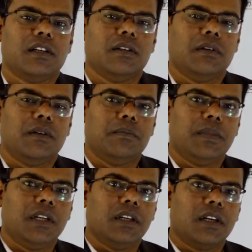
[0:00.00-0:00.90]
ইউ উইল
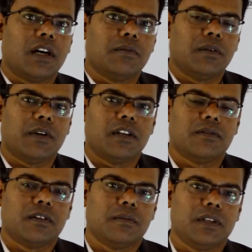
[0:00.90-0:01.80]
ব্রিং আ মোবাইল
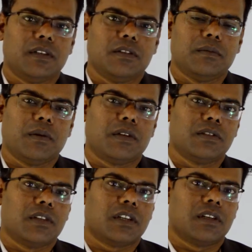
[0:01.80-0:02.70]
ফর মি তুমি আমার
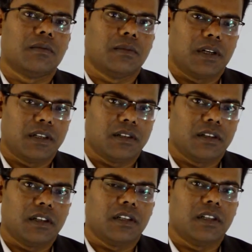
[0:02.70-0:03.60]
জন্য একটা মোবাইল
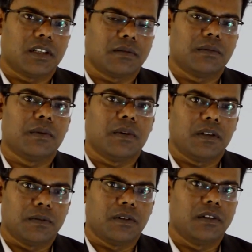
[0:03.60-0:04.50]
নিয়ে আসবে
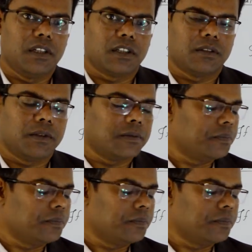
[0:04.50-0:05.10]
মোবাইল ফোন নিয়ে আসবে